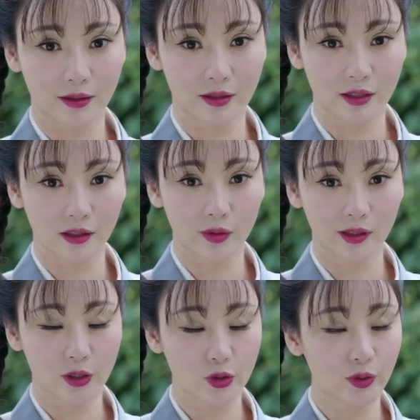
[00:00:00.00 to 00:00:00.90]
的是能
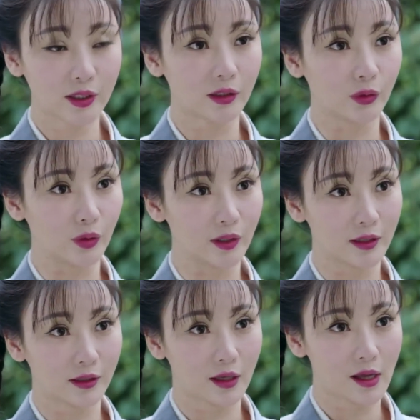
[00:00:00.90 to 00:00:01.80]
为他助力的女
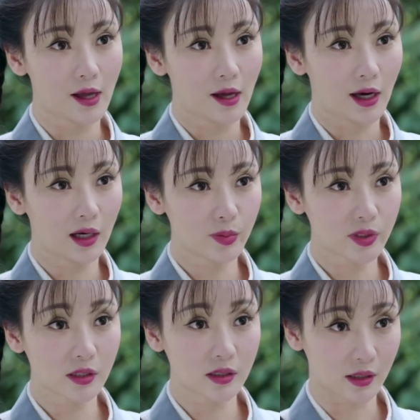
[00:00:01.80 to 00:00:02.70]
人，而
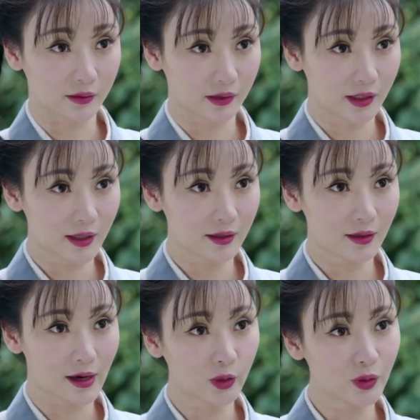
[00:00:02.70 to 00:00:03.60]
不是整天
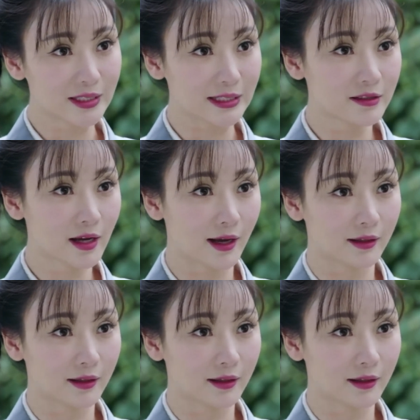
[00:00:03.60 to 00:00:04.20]
儿女情